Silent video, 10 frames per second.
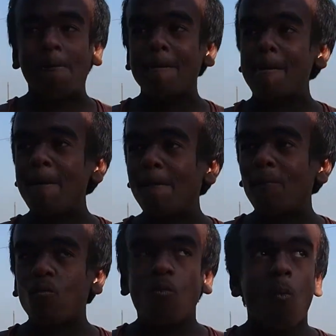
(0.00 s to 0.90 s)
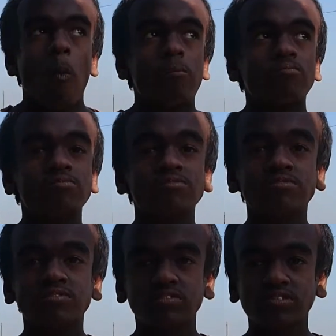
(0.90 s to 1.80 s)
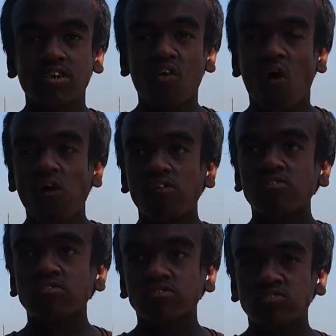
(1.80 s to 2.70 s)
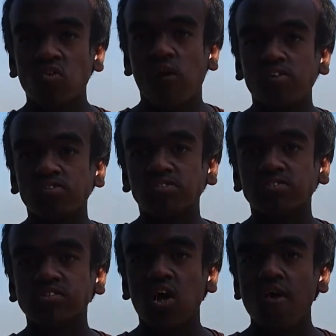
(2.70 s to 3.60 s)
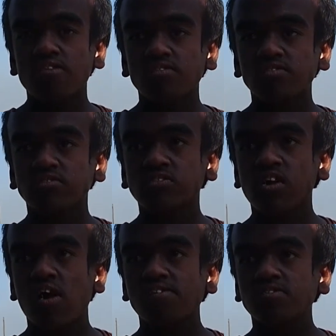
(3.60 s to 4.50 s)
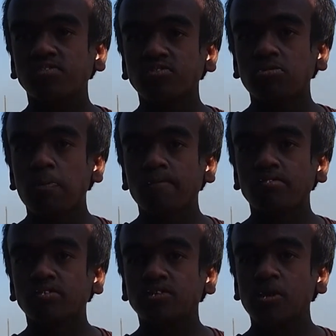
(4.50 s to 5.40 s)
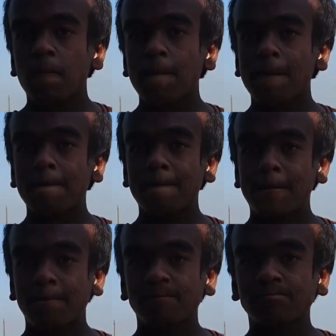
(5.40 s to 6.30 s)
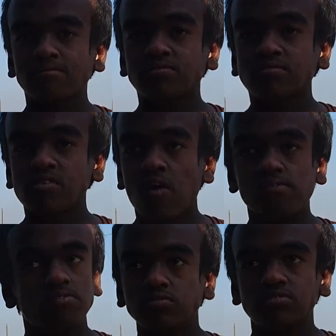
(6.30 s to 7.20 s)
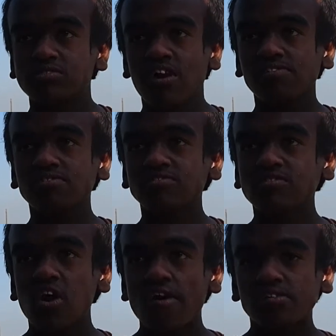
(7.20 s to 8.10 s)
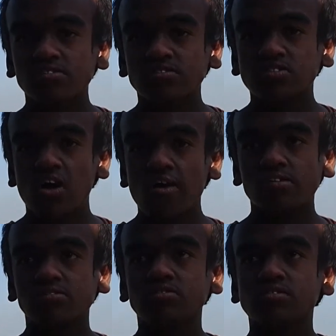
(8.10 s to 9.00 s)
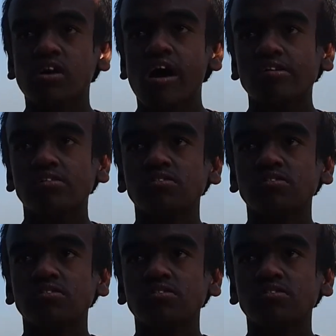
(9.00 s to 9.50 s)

কথা কথা তো ঠিক আছে তো সবাই কি যেন কয় দেশ ও জাতি সম্পর্কে তুমি কিছু বলবা তোমার কি তোমার ভবিষ্যৎ পরিকল্পনা কি